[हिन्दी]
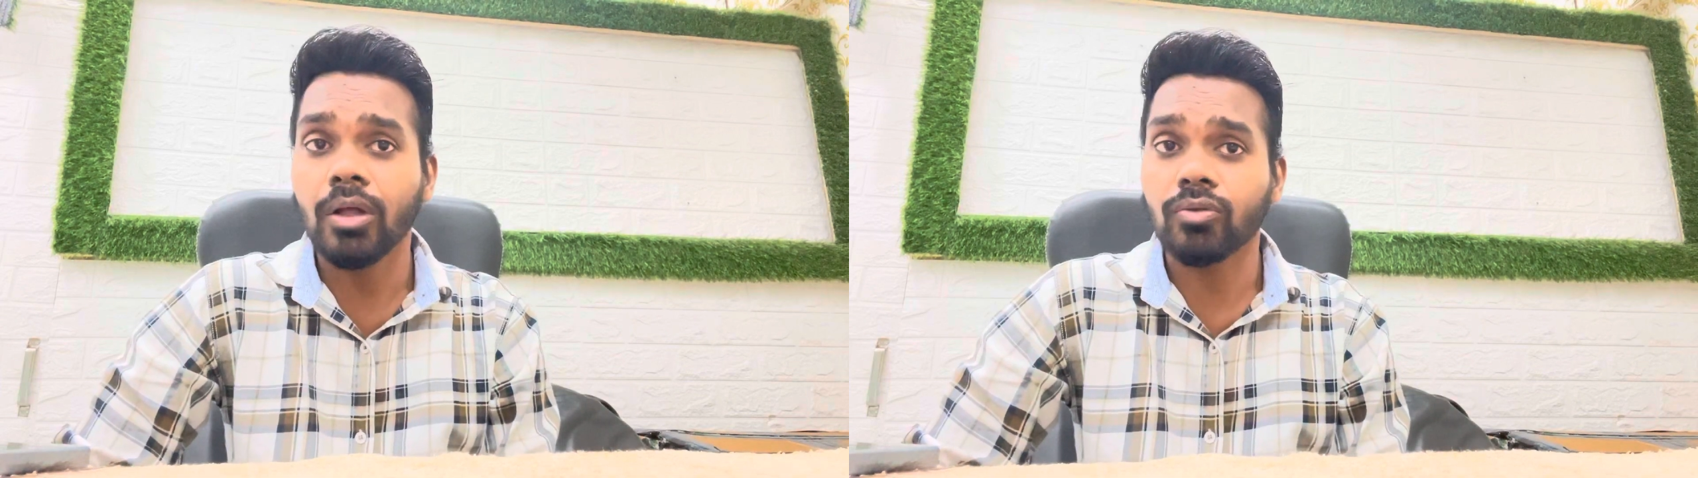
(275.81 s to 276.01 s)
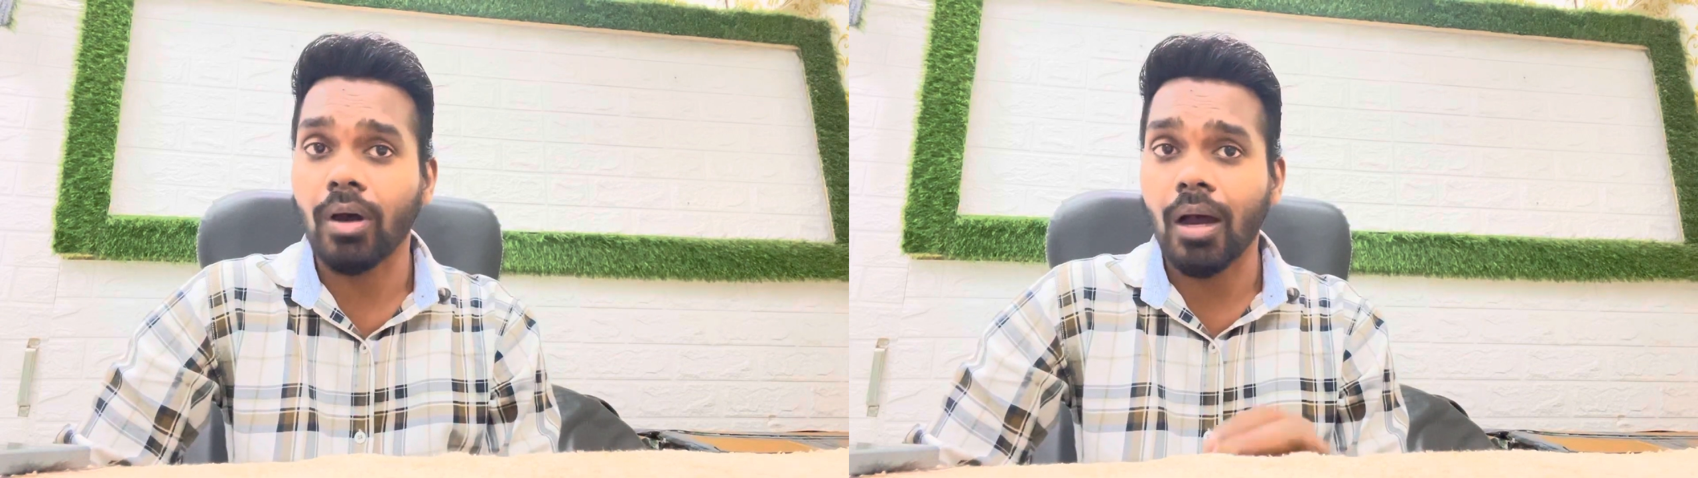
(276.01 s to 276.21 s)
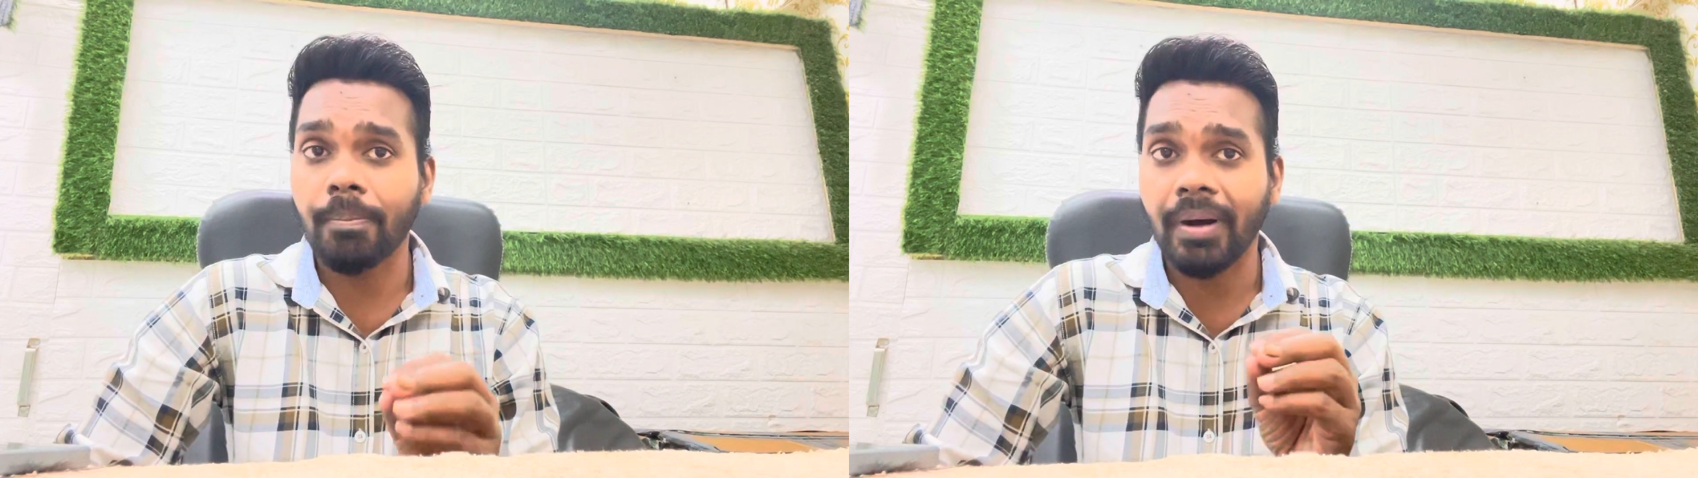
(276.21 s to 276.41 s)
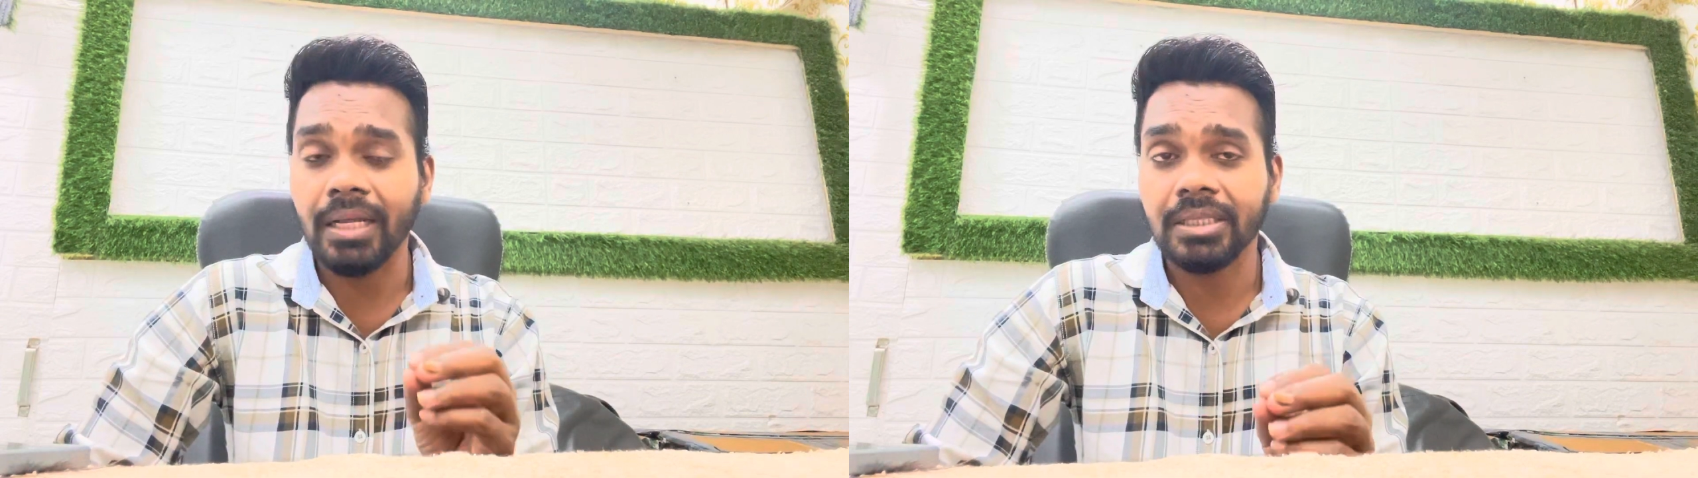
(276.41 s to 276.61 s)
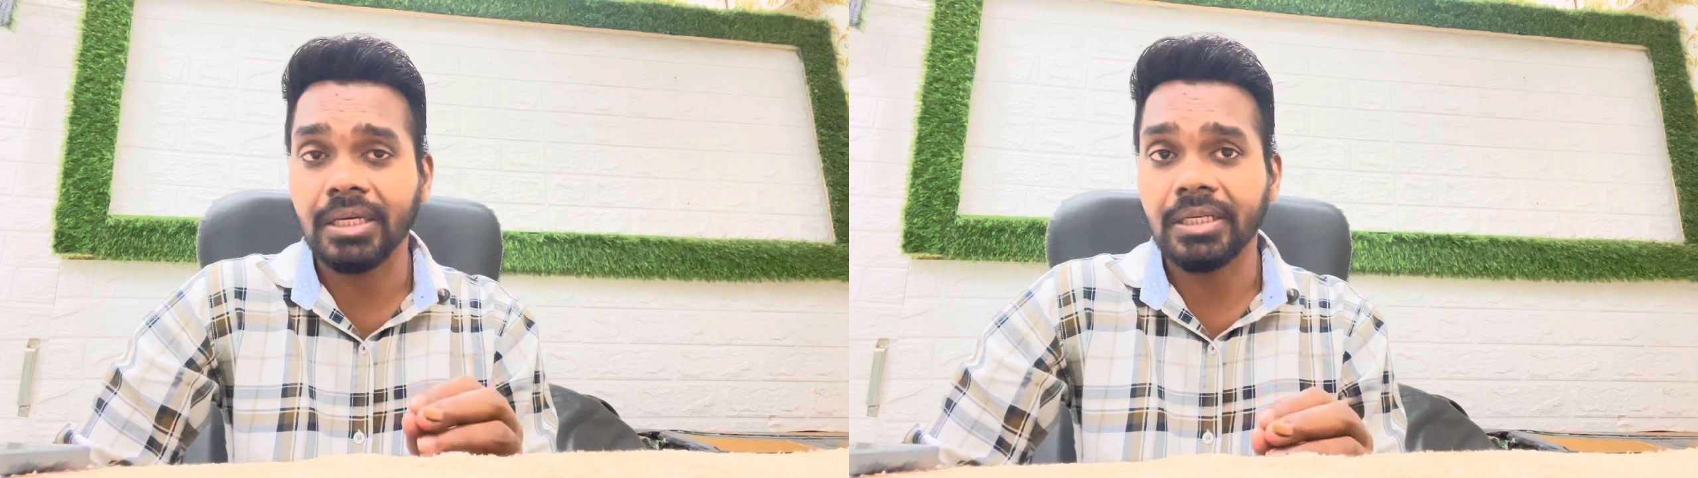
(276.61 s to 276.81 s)
तो आप
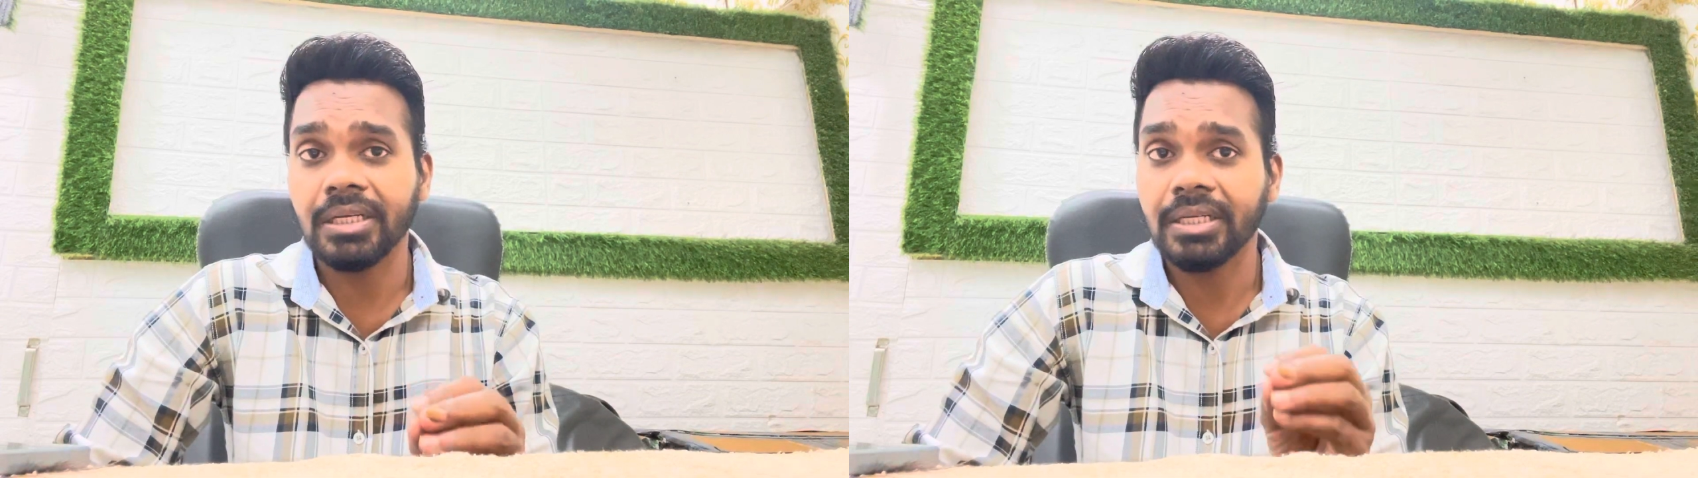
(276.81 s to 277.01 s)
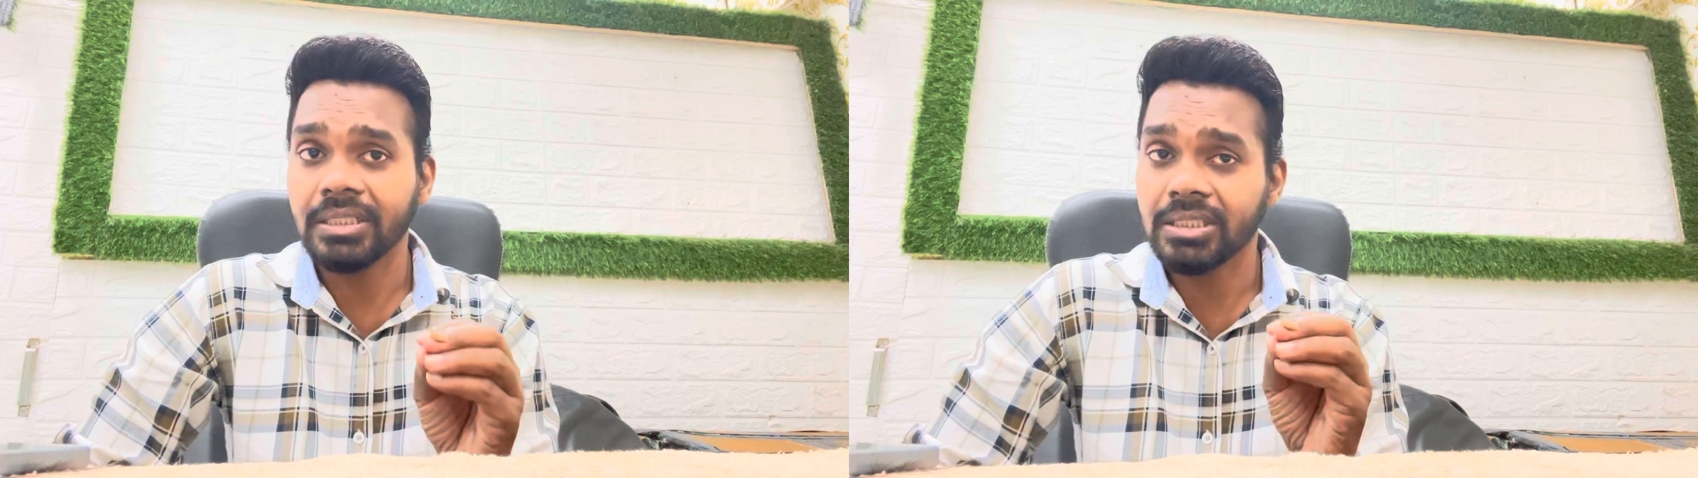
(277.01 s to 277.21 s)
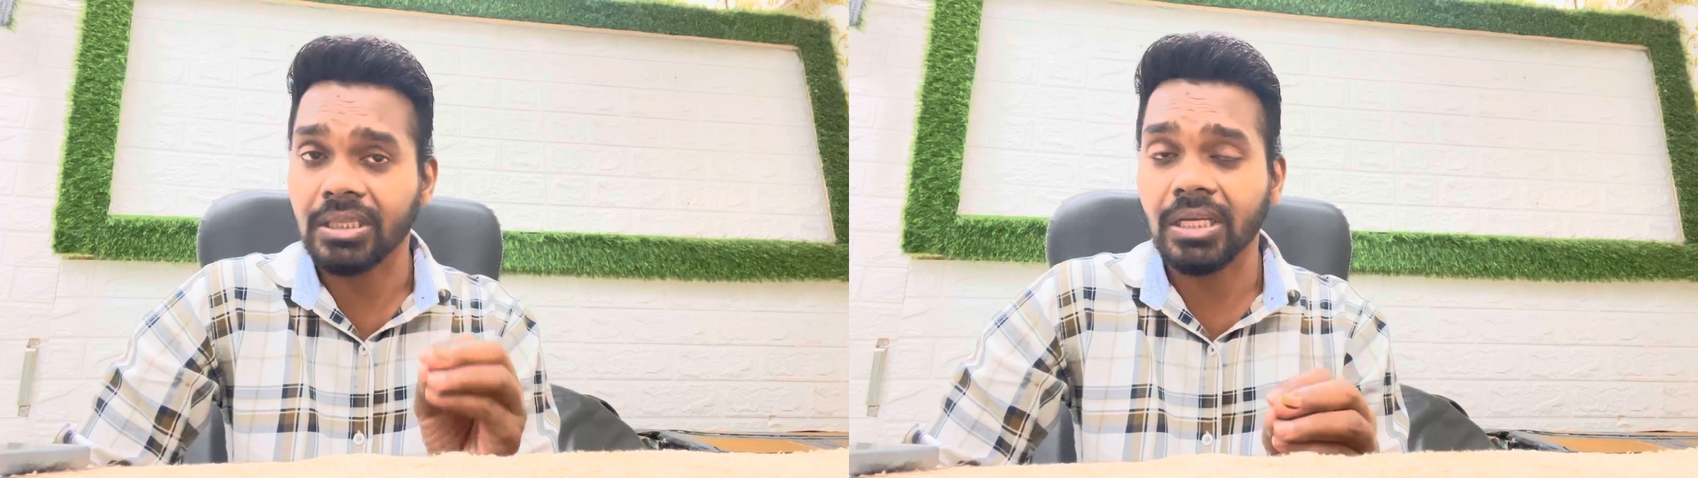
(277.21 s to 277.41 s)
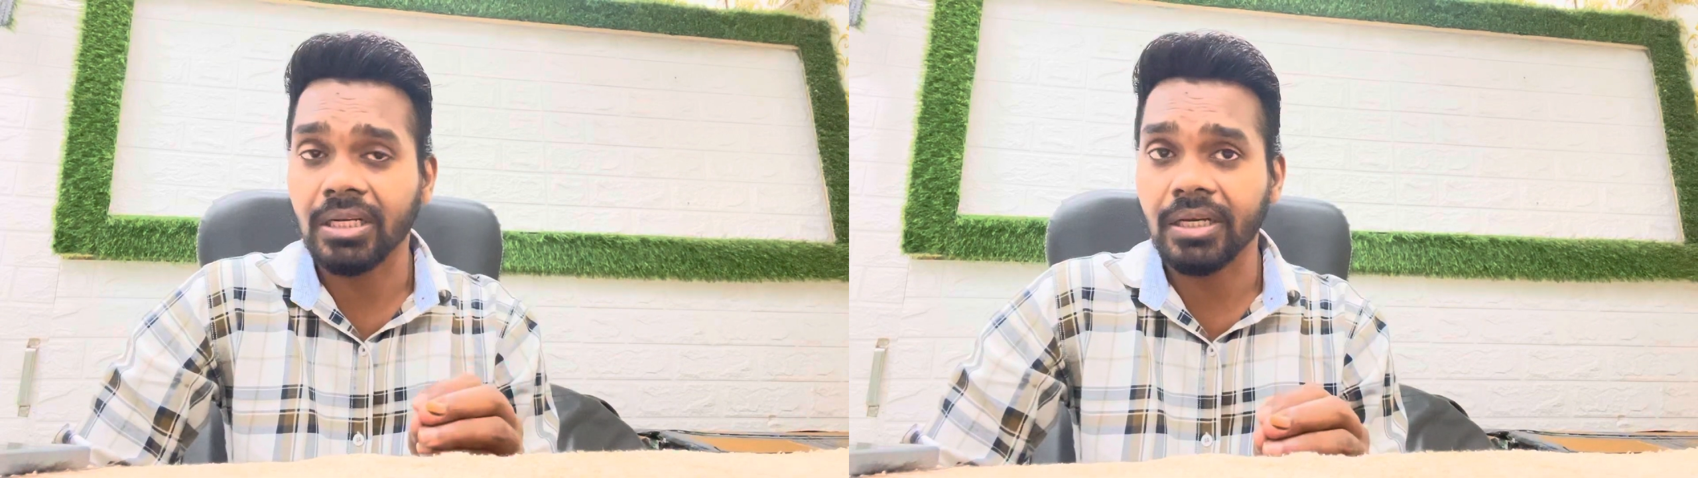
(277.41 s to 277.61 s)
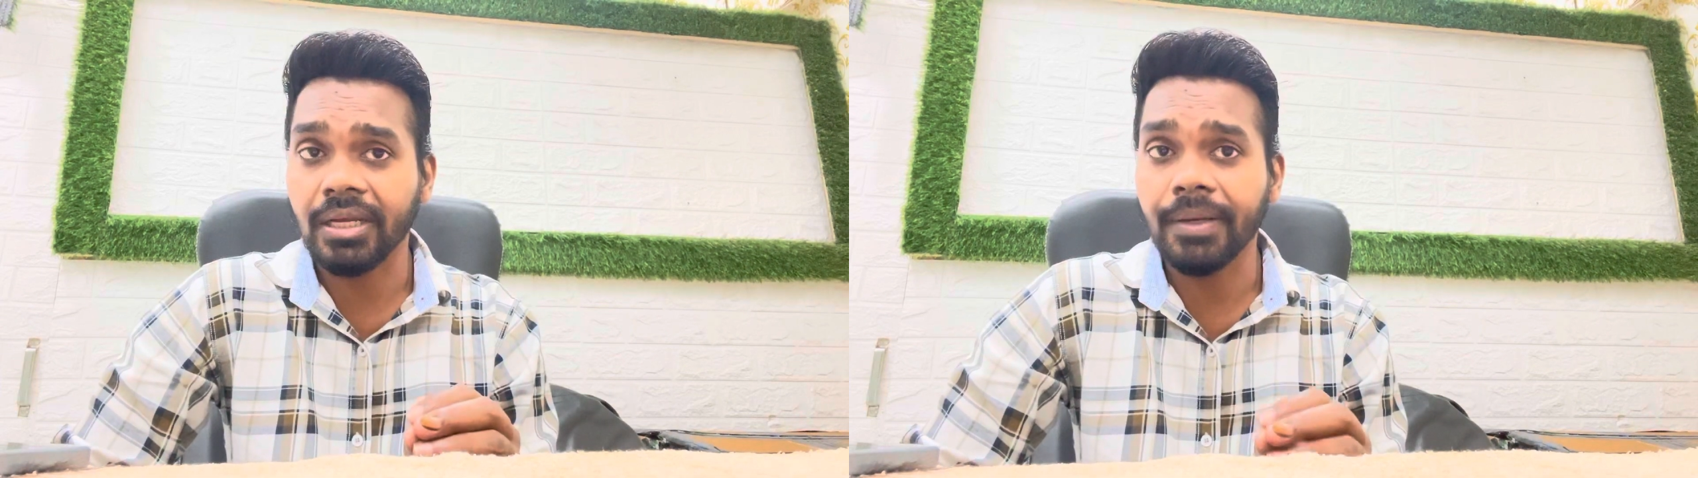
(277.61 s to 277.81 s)
बात कर कर के
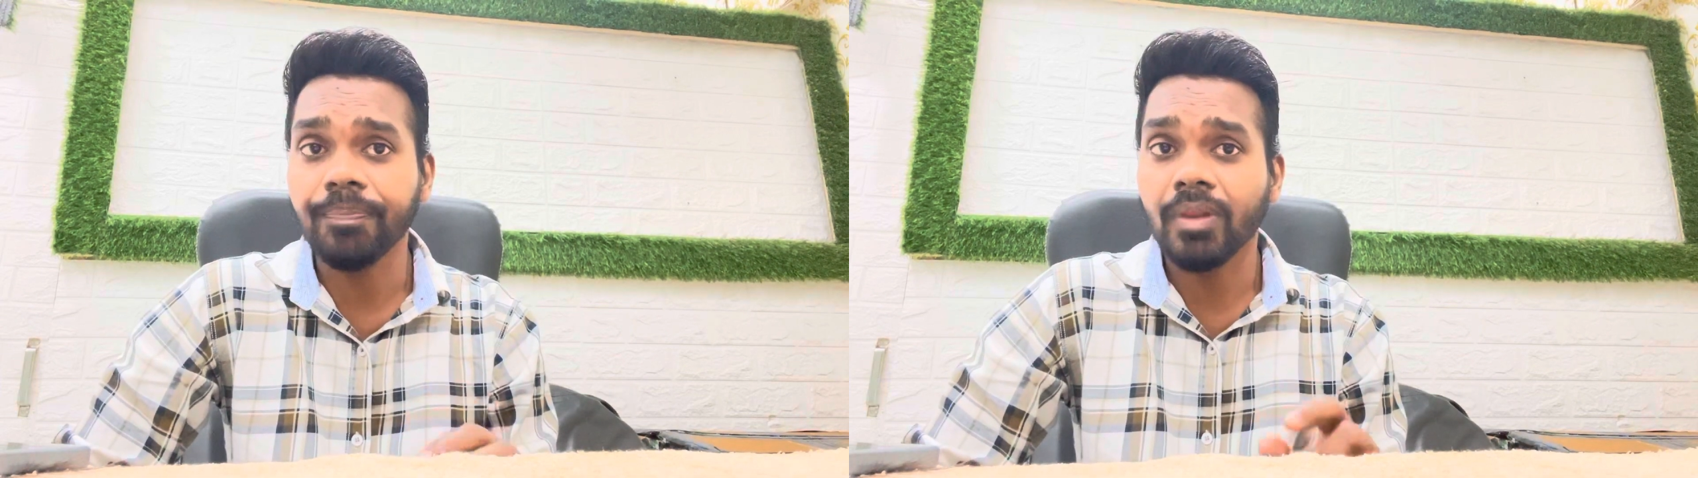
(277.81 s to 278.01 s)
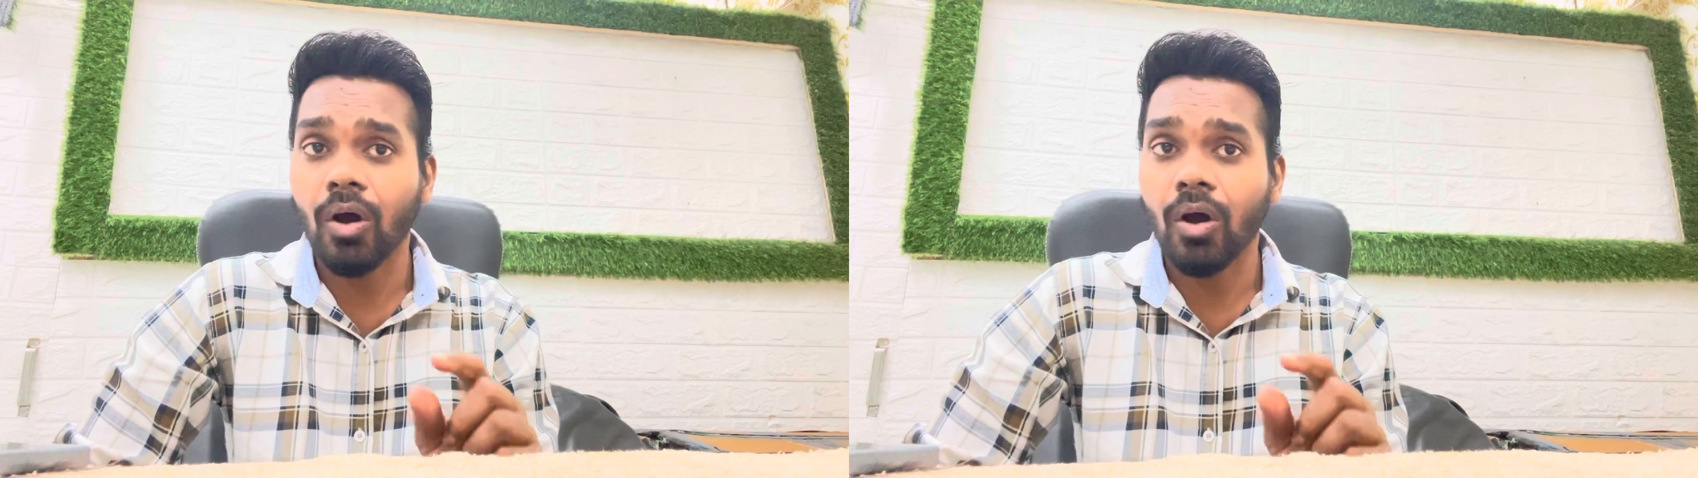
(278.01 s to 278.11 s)
सतर्क रहें